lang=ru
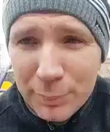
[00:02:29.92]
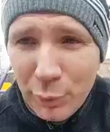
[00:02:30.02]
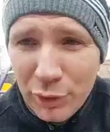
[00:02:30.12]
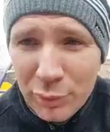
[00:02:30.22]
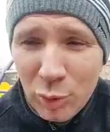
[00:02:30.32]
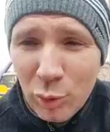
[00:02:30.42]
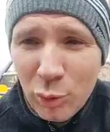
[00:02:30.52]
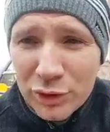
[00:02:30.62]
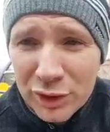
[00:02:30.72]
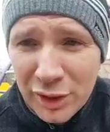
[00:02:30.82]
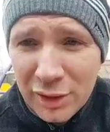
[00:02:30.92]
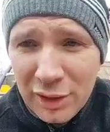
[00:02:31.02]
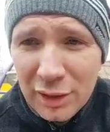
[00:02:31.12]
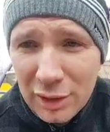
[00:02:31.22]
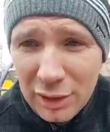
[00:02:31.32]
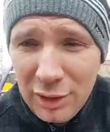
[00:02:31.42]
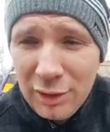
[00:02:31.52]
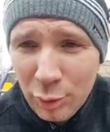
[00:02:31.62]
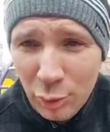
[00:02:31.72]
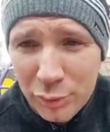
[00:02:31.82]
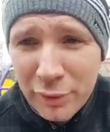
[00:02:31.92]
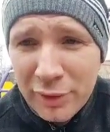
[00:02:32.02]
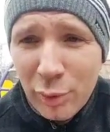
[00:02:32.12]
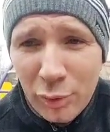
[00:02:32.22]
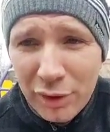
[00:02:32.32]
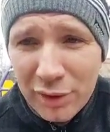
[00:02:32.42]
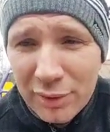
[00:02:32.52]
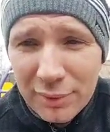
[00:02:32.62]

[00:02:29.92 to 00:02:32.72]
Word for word: против другой страны и другого народа.